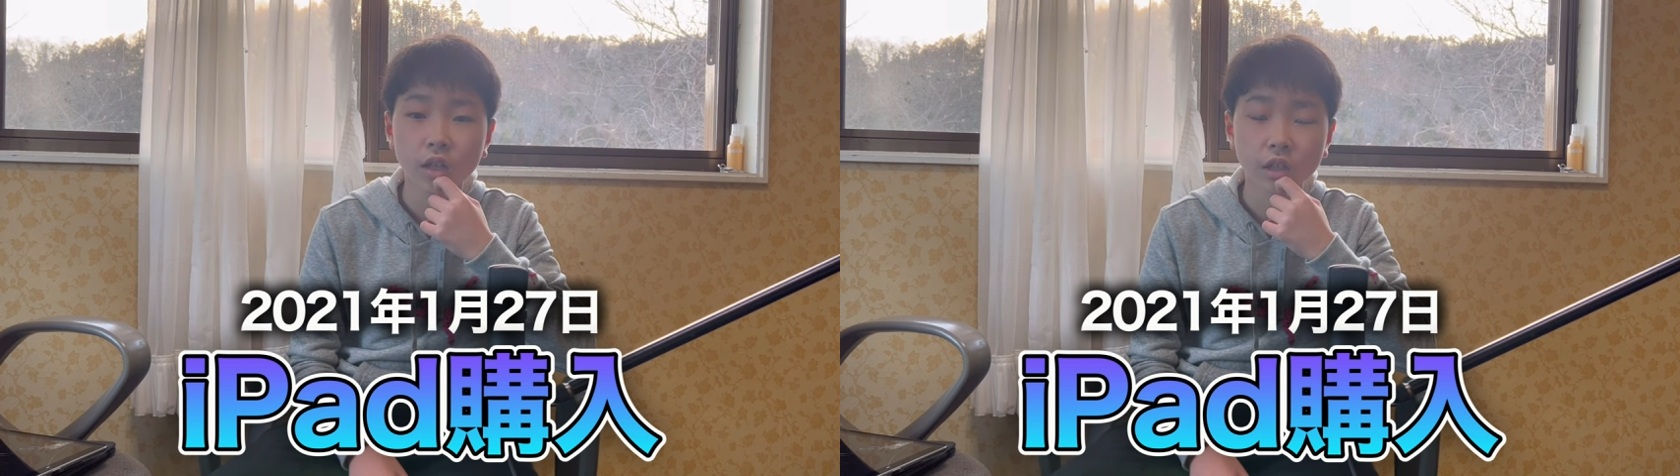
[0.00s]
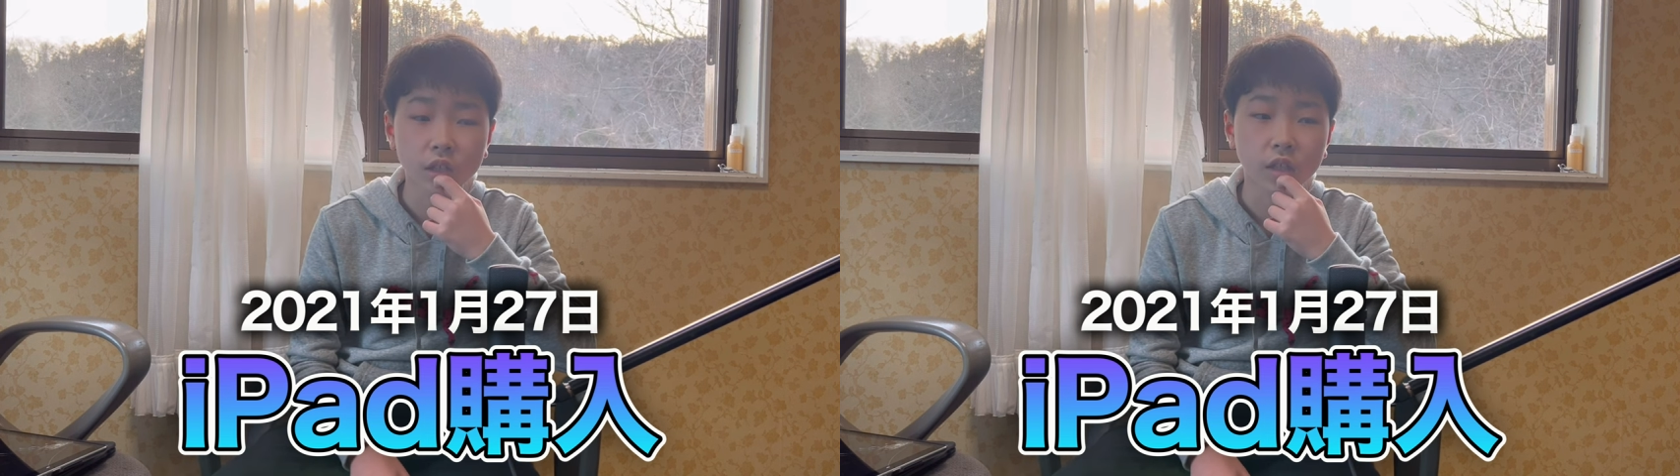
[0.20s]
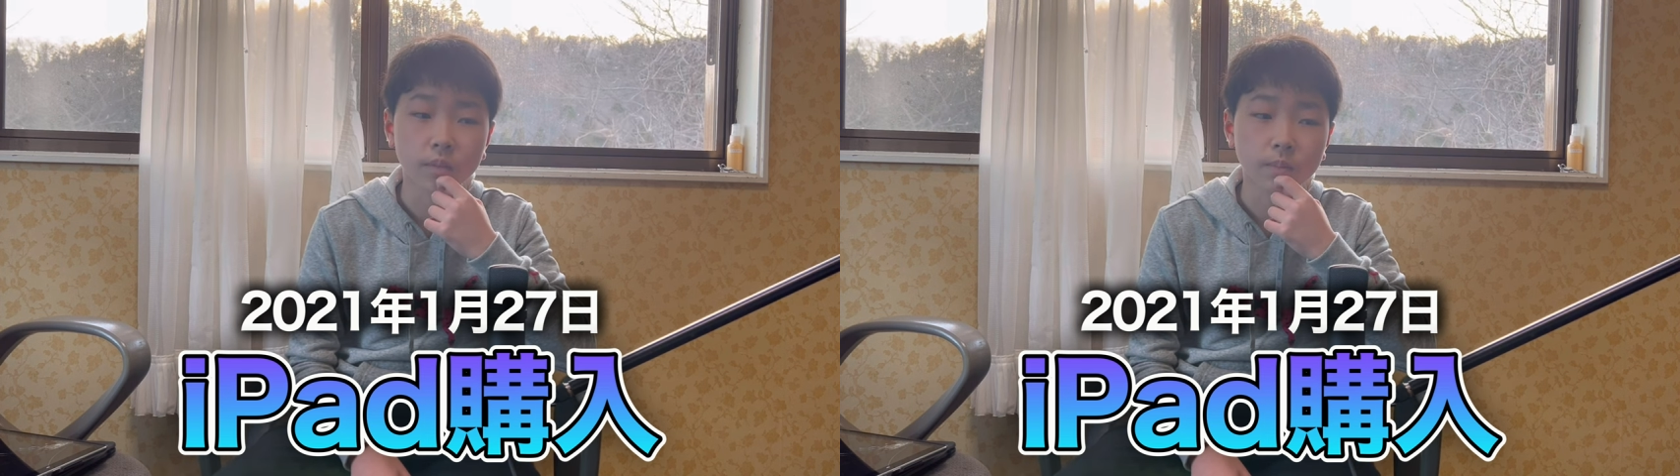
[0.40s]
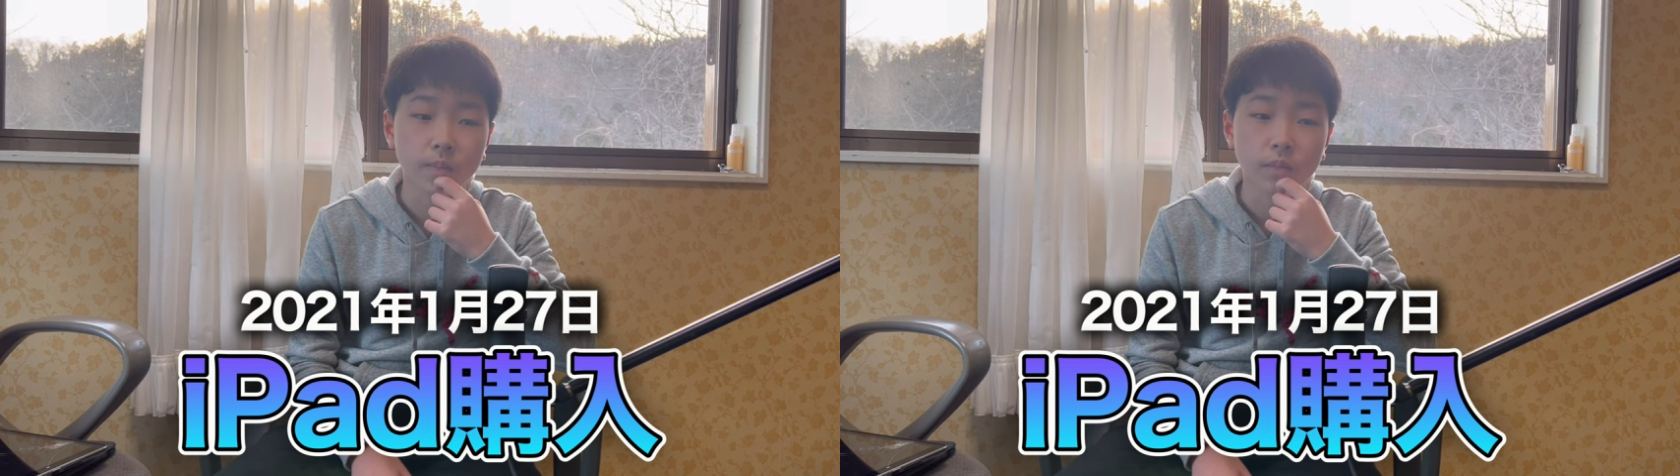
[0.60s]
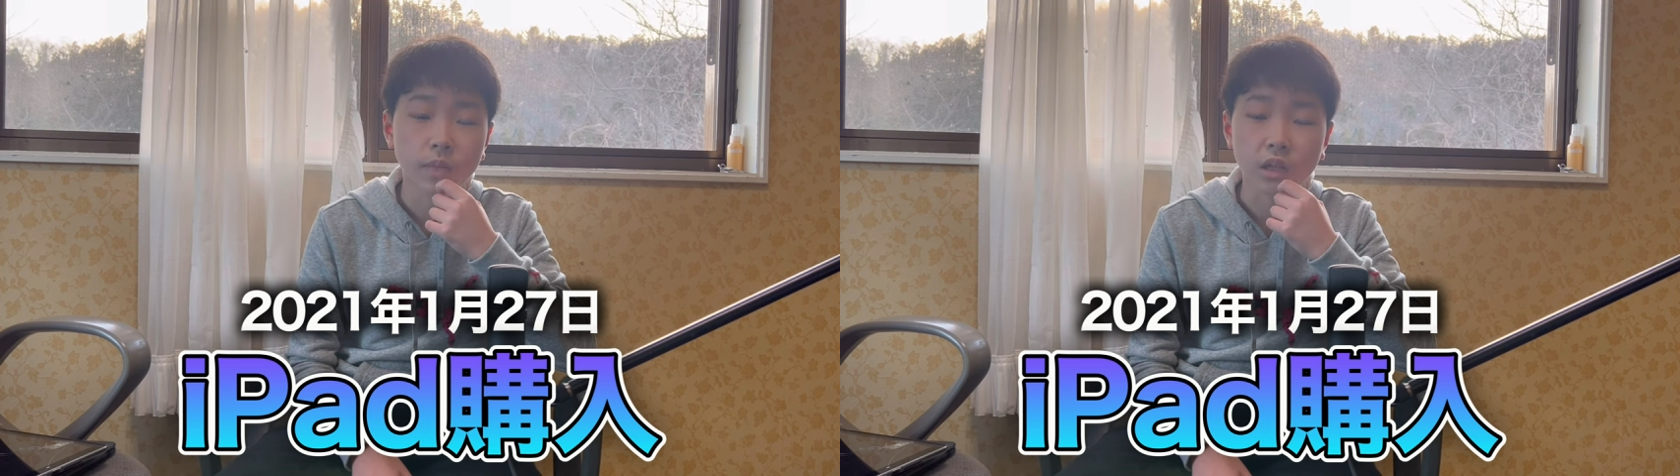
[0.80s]
に
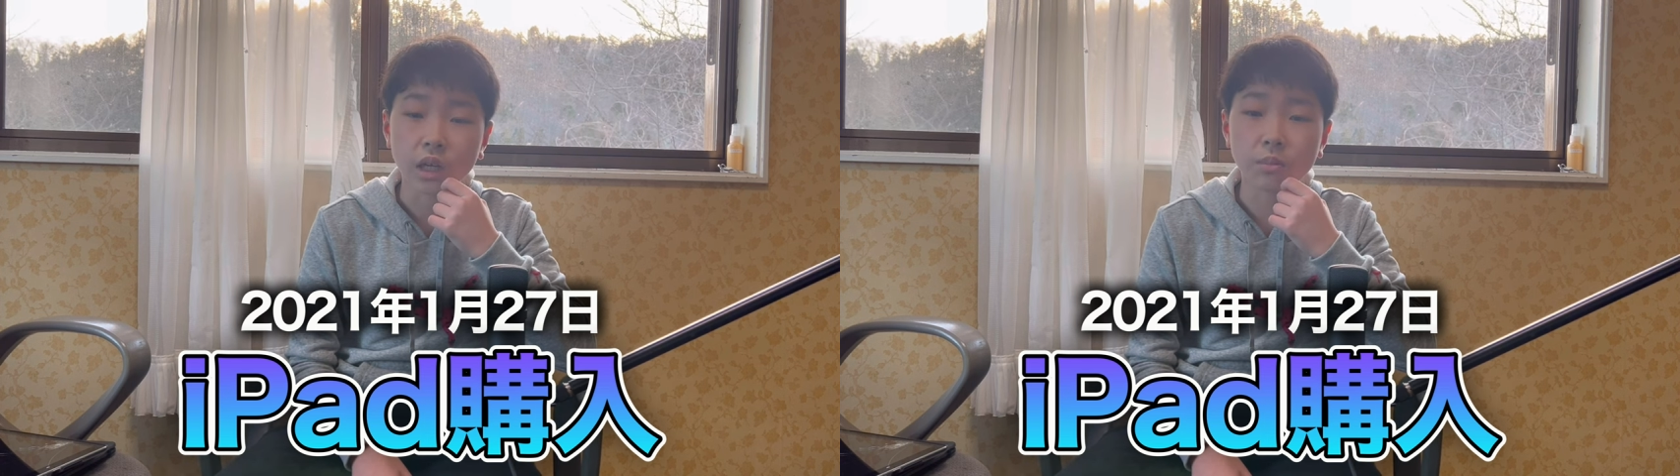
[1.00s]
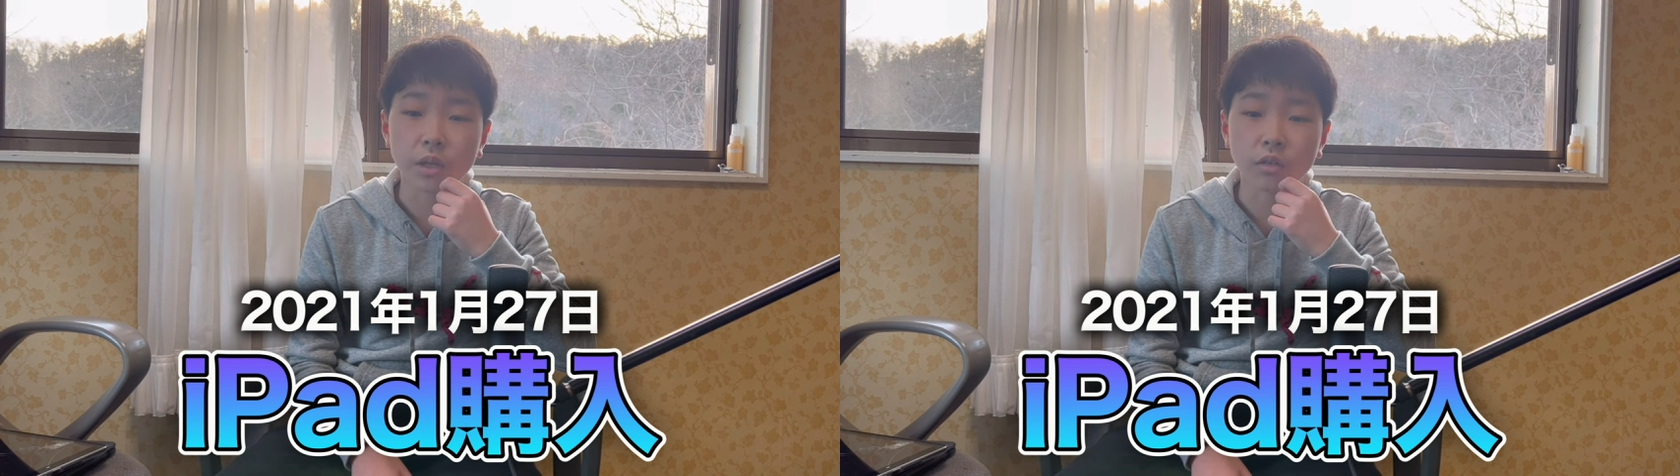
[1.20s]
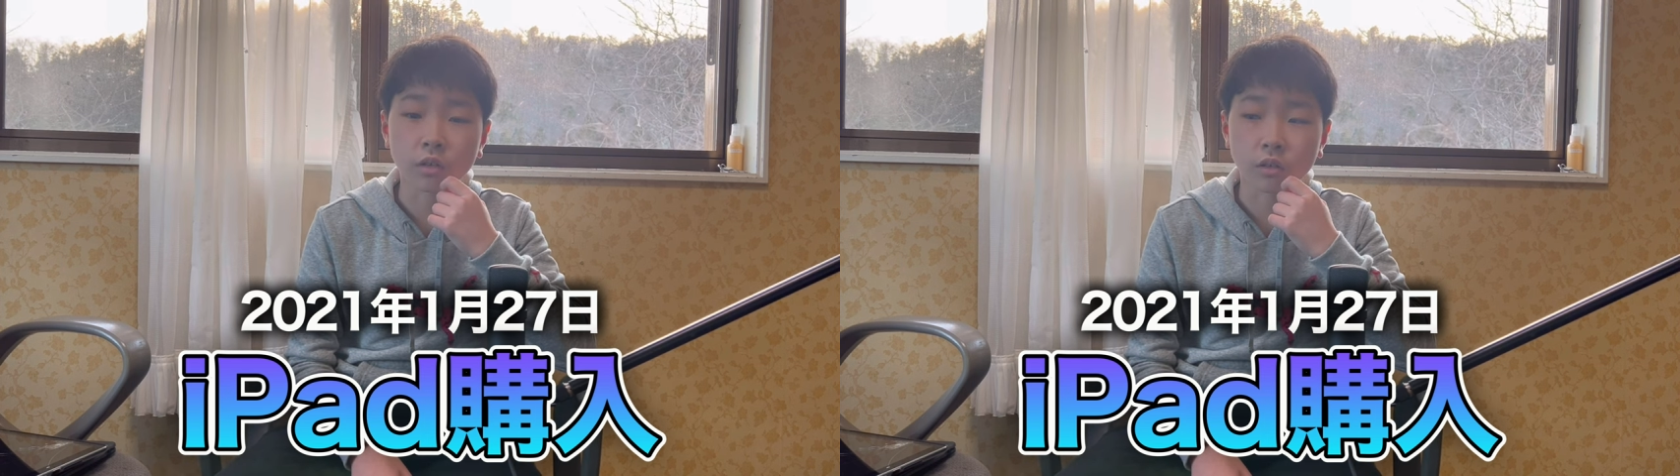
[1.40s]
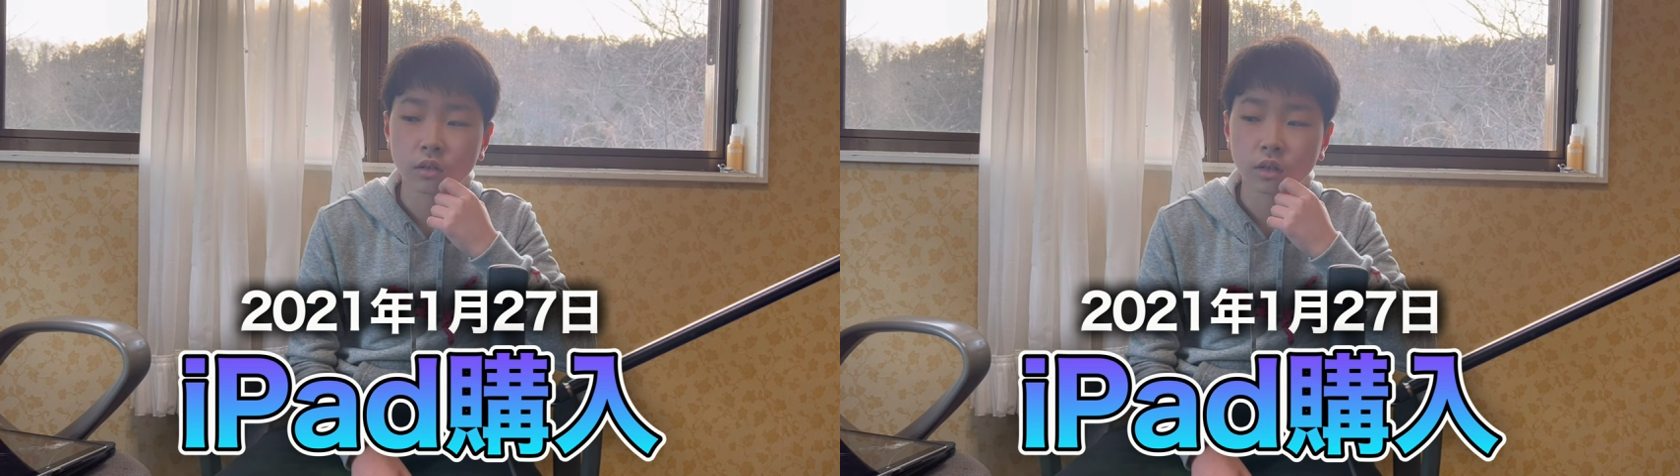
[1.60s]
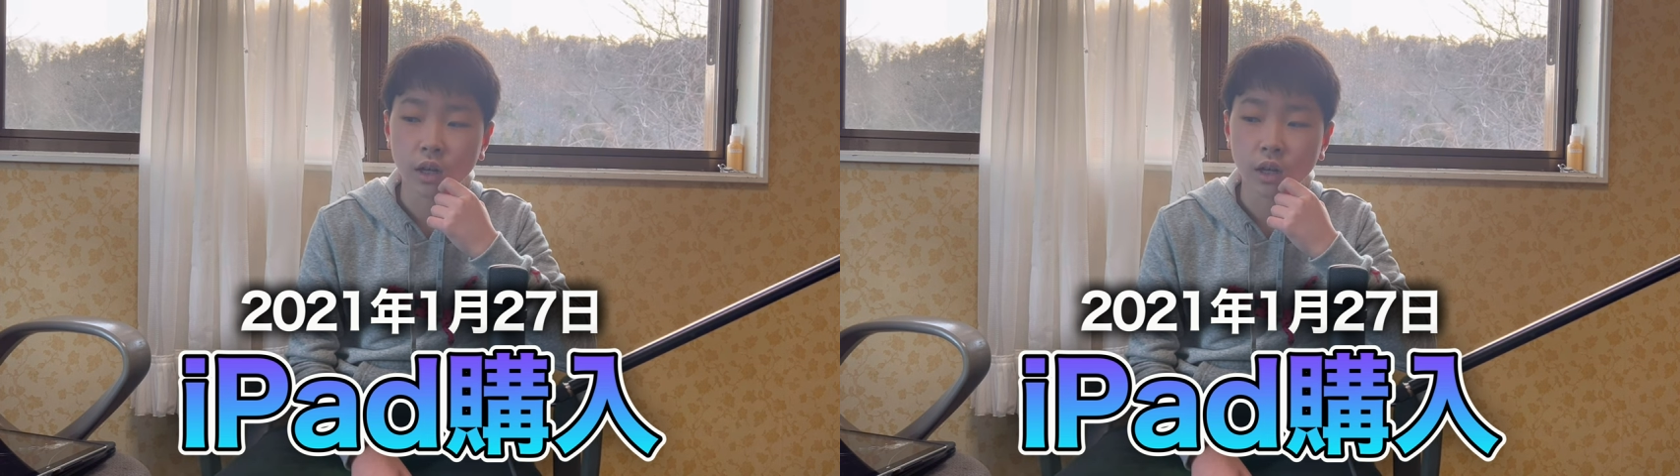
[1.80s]
iPad